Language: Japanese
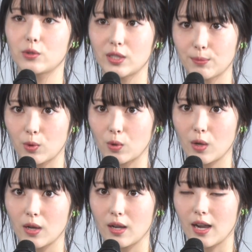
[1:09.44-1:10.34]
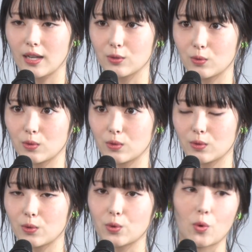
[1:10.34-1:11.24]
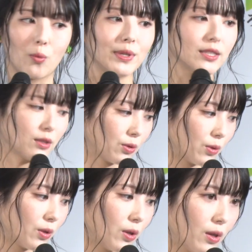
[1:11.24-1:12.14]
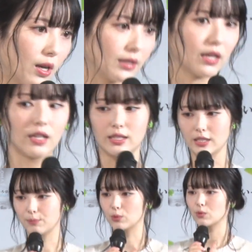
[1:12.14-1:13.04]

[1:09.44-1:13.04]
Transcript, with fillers: よりもあのこのお水の新しいボ